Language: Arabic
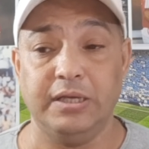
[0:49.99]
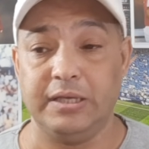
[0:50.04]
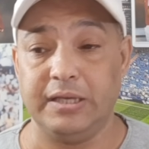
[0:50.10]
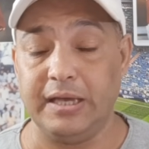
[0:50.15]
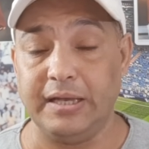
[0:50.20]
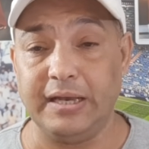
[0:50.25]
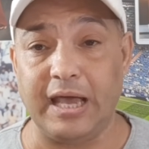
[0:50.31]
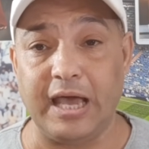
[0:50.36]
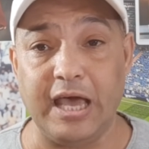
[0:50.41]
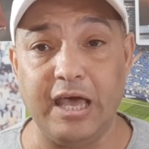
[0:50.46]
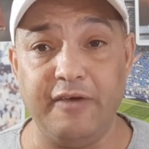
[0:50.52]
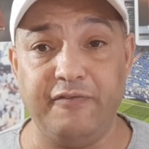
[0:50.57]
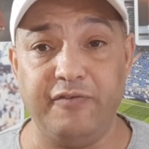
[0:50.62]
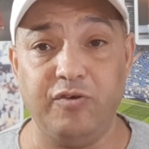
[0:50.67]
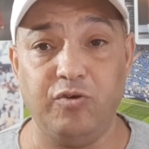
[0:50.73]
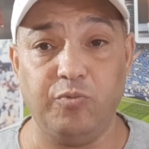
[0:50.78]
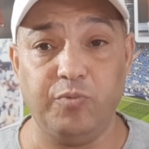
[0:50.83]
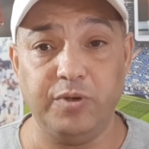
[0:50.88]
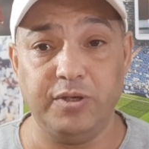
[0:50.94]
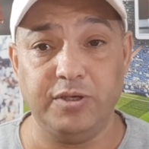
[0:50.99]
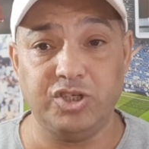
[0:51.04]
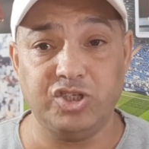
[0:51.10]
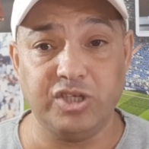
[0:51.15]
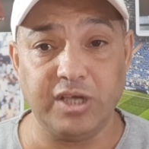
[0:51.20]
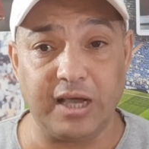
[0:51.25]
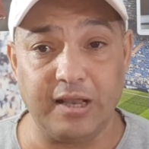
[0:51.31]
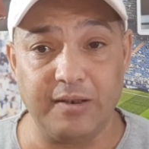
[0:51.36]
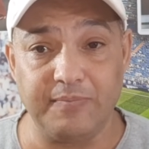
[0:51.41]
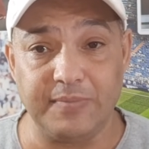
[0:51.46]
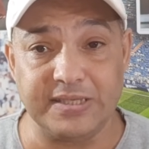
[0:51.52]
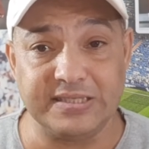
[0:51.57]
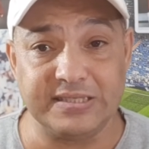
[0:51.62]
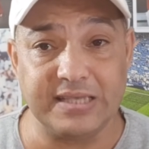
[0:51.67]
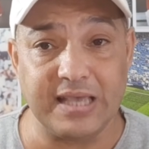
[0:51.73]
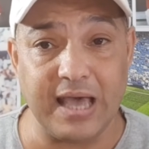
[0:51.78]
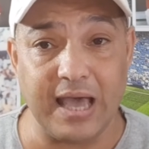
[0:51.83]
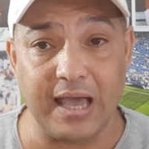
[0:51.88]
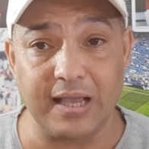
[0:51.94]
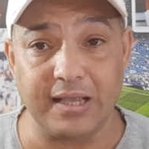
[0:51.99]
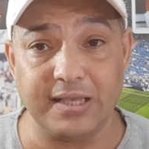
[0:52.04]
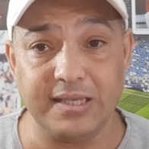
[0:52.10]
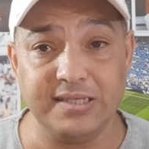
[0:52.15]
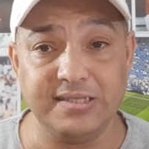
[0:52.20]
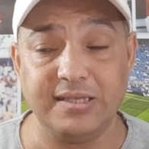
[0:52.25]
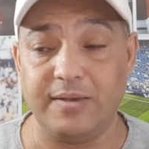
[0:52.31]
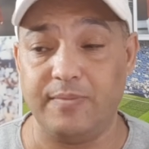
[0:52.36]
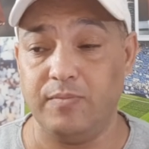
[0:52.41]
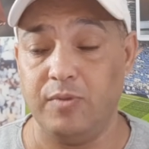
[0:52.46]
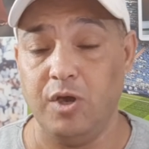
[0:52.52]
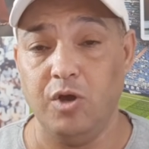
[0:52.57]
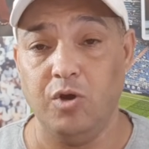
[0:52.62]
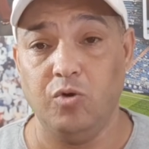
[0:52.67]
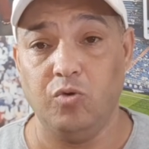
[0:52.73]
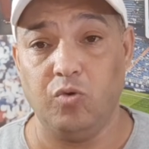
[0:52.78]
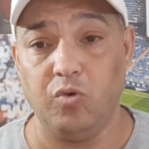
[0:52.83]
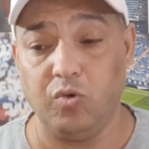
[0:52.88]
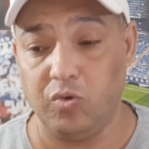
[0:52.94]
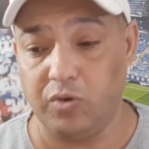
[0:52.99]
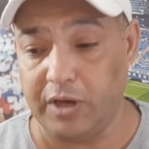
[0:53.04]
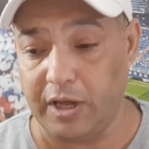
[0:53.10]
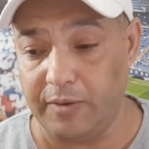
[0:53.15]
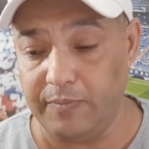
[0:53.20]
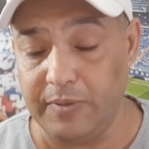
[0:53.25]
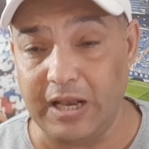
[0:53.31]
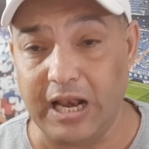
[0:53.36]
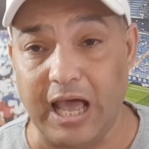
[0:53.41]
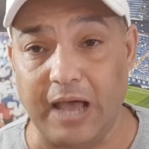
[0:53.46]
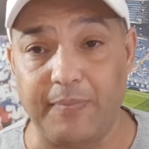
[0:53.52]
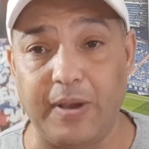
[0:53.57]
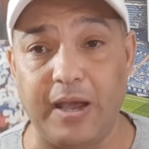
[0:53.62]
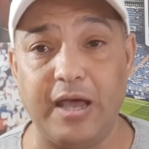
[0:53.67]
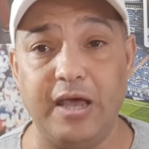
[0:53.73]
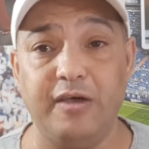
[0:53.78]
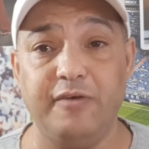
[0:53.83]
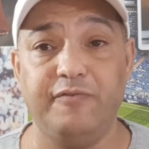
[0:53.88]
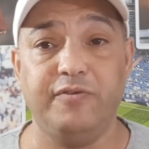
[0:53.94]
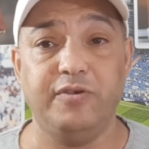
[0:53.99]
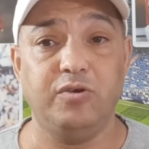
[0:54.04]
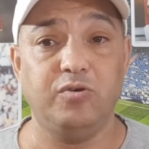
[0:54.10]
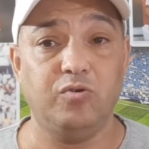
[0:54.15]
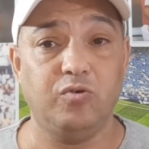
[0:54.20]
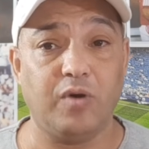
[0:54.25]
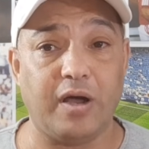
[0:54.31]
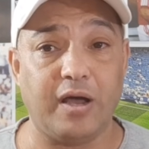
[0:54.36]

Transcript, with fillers: كان حافي وبيشتغل مساح جزم وكان بيلعب حافي